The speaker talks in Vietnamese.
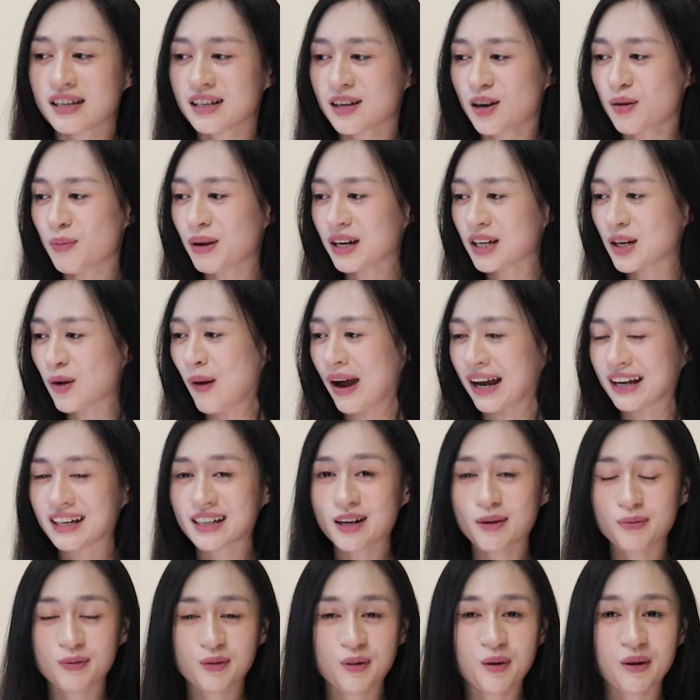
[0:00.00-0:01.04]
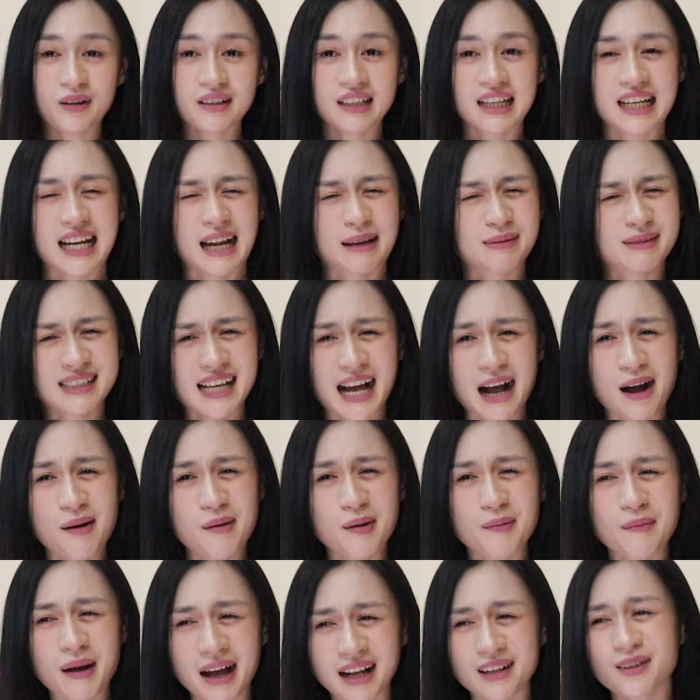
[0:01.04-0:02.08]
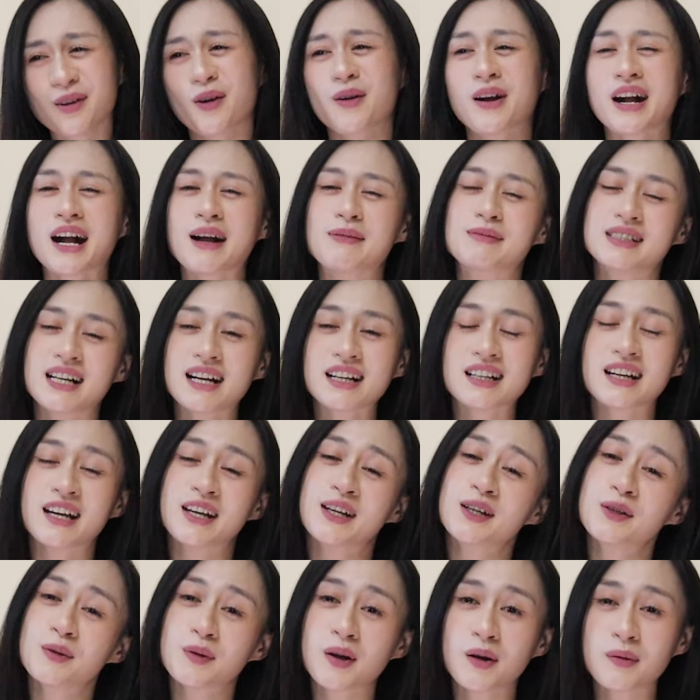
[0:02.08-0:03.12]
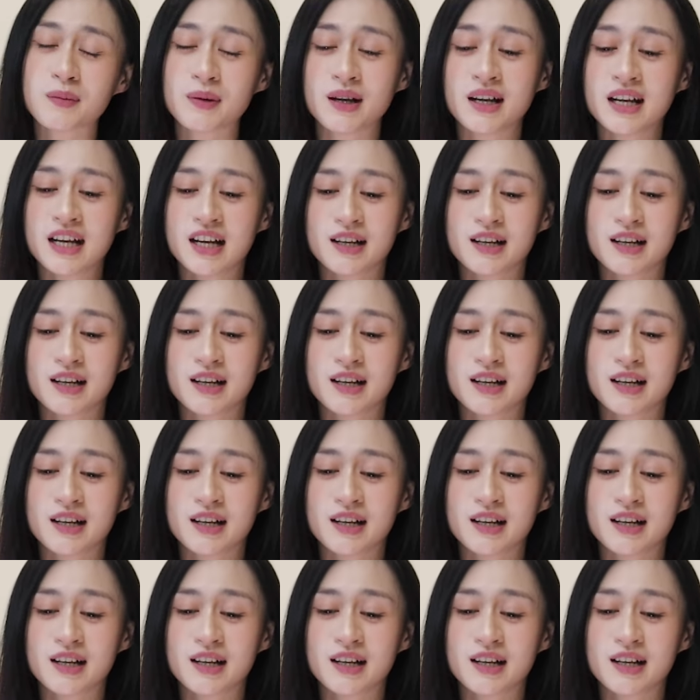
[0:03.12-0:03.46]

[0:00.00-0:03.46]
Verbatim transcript: không bắt đầu hành động luôn thì làm sao mà bạn có cảm giác đấy đúng không